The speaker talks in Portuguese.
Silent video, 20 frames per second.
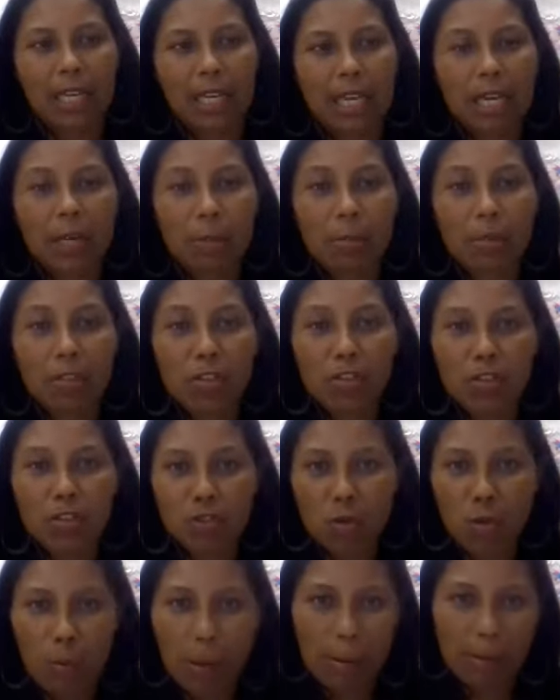Quero pedir
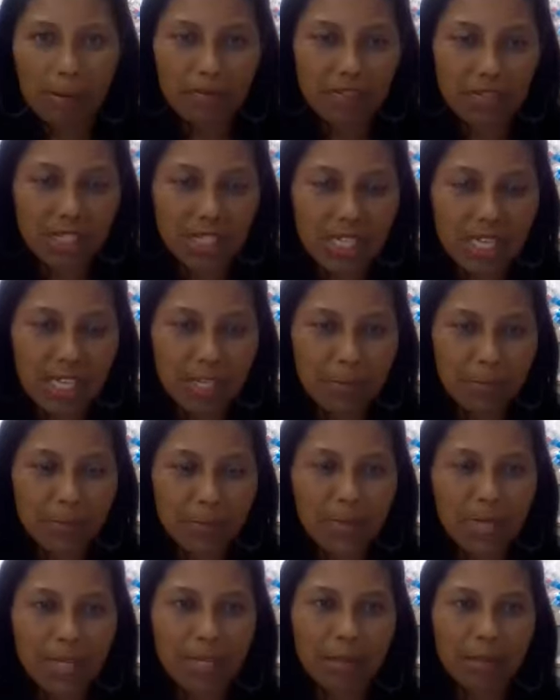desculpa para vocês
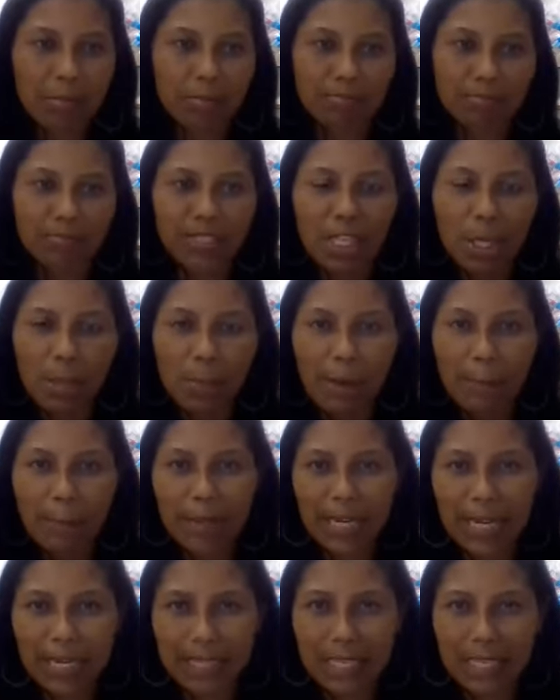porque deu uma
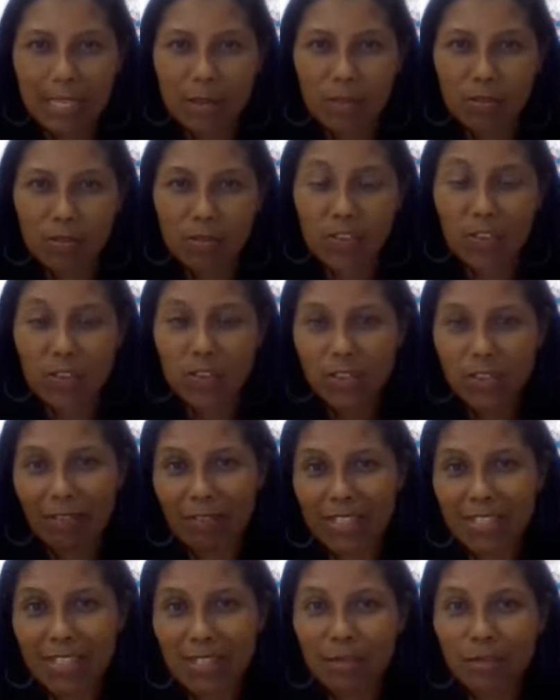parada aí nos vídeos,
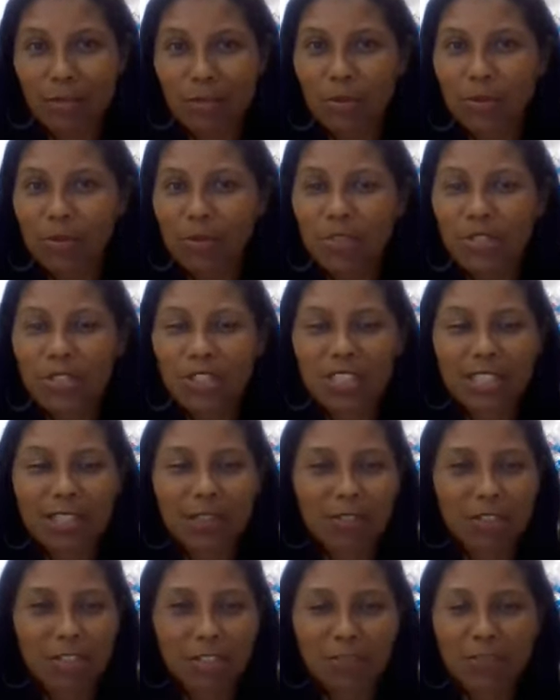estava sendo todo dia.
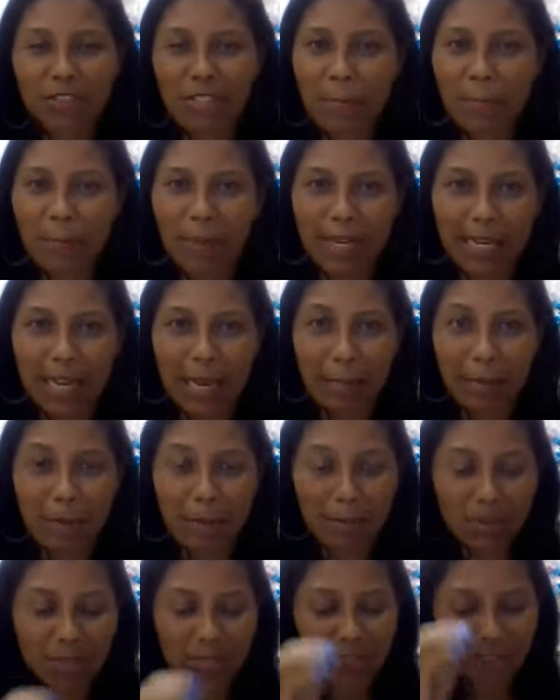Eu tive que parar
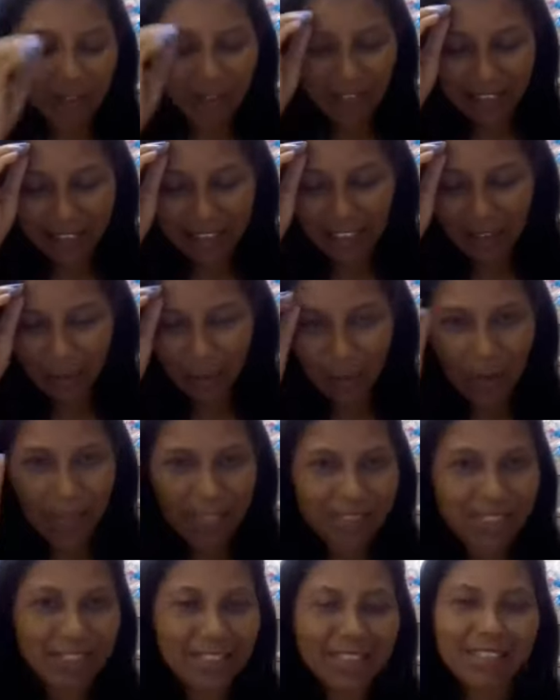porque meu celular tá
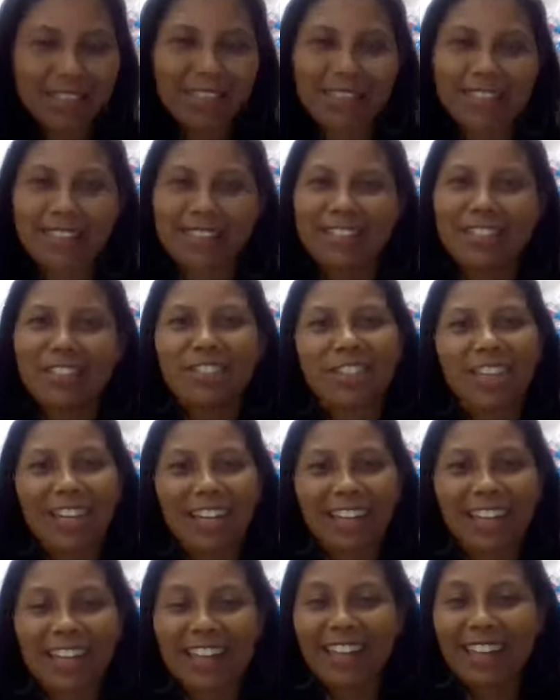quase dizendo assim,
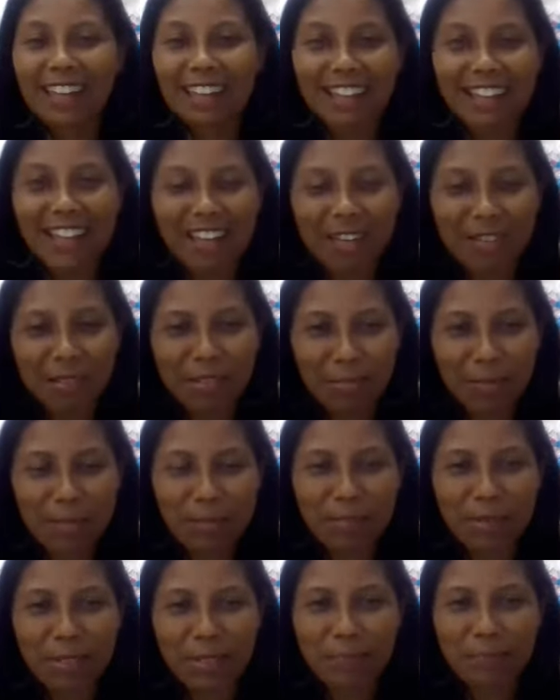sarreda, adeus para
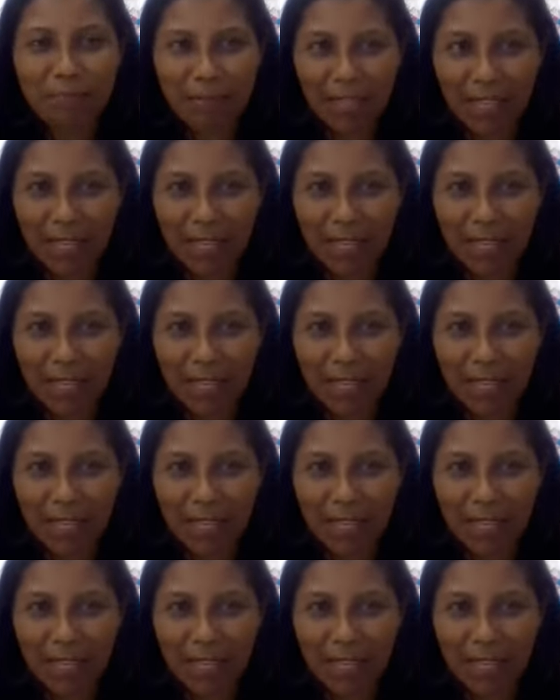mim.